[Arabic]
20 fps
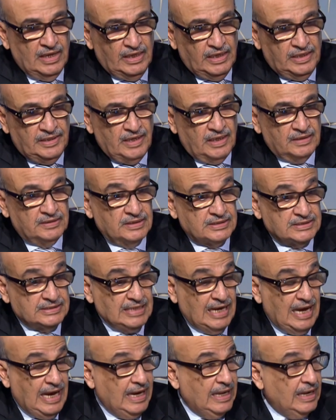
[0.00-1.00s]
إدارة
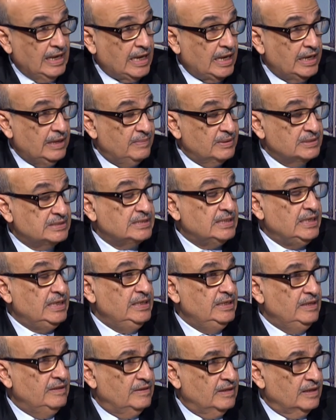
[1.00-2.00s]
الصحة الخدمات
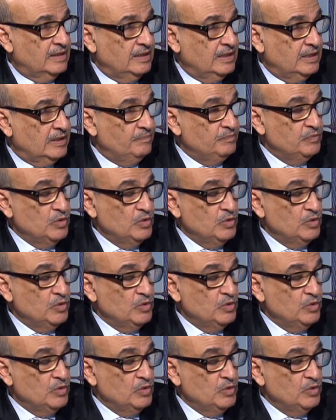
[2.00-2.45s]
الصحية الذكية